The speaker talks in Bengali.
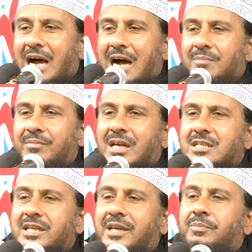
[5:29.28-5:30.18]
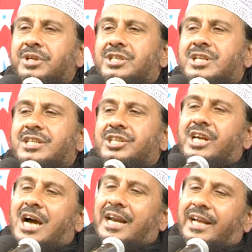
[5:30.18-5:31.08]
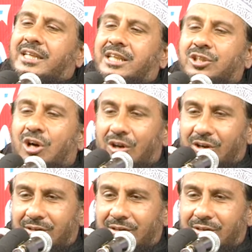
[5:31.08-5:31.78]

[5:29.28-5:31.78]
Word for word: আমরা সে বিশ্বাসী আরেকটি দল